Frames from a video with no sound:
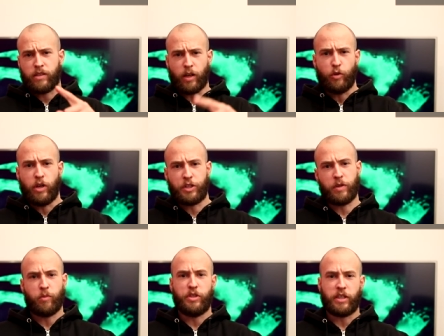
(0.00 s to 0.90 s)
Salut la
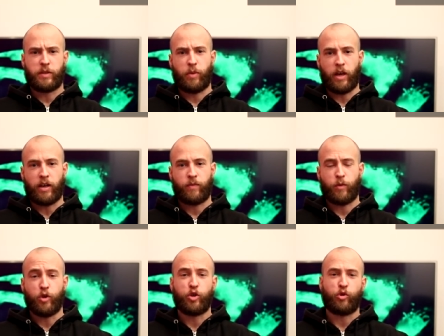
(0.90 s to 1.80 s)
team body expert.
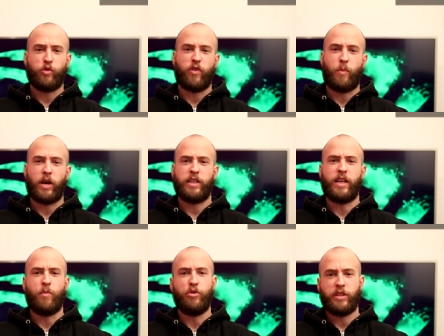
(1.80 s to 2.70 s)
Aujourd'hui, on va parler de
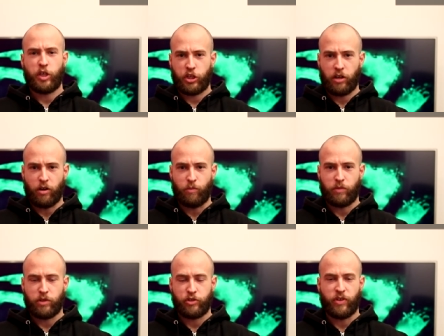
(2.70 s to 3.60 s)
la beauté chez l'homme.
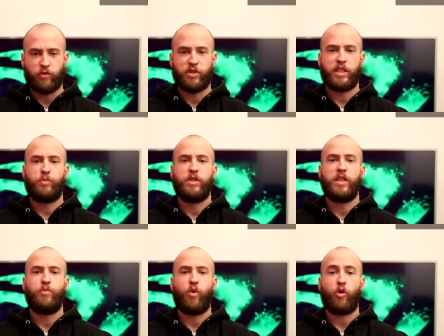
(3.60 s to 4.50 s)
Je vais vous
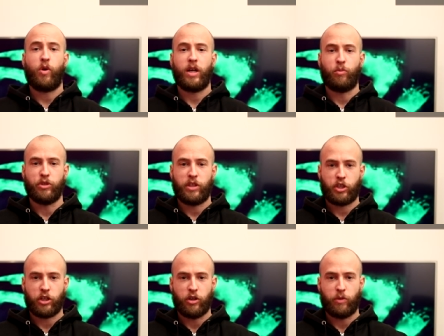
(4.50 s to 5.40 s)
expliquer pourquoi la beauté
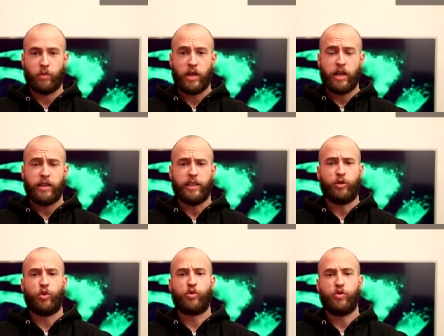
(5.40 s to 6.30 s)
chez l'homme n'est
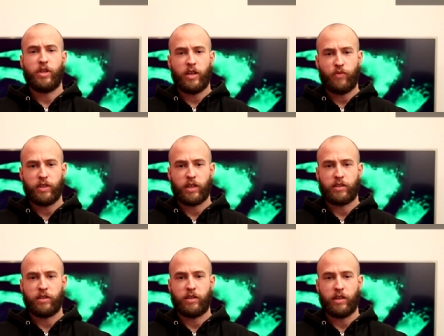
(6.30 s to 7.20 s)
d'aucune
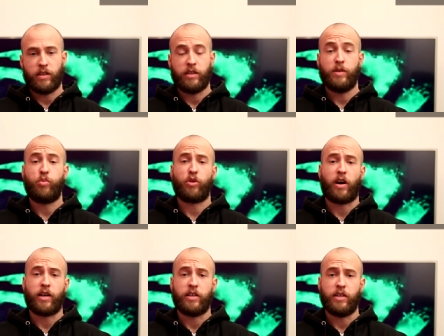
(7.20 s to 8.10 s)
efficacité ni pour
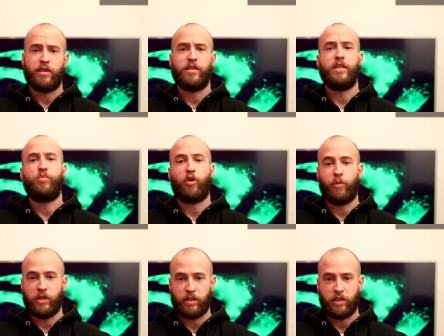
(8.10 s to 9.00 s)
draguer ni pour
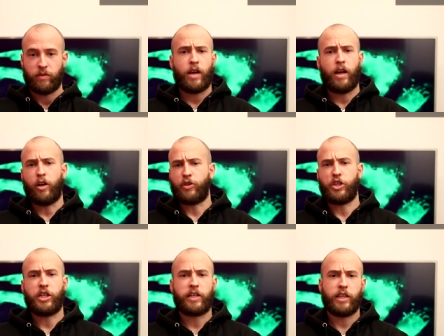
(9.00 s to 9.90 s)
baiser. Alors
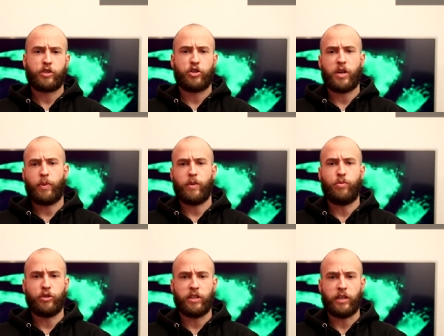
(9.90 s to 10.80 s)
déjà, qu'est-ce que j'appelle
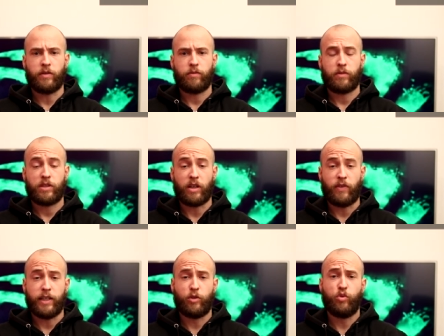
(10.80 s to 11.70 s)
beauté Ça
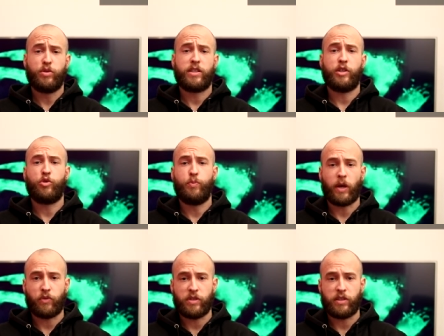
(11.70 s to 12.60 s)
va être tout ce qui est
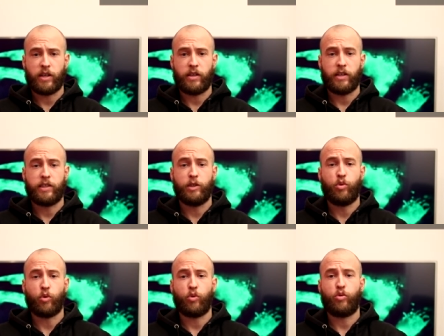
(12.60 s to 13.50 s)
superficiel et qui
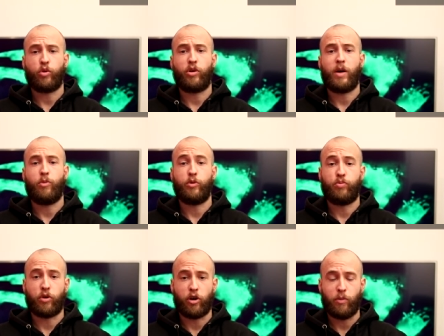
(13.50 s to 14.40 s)
tourne autour de la mode
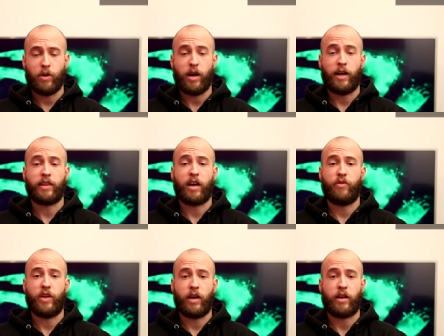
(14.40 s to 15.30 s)
pour homme à
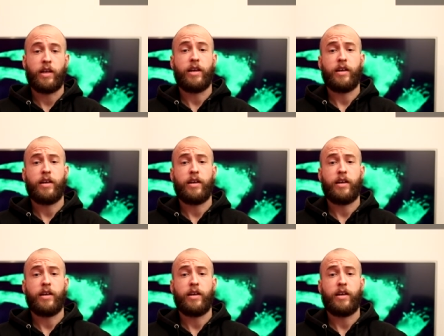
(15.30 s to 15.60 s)
travers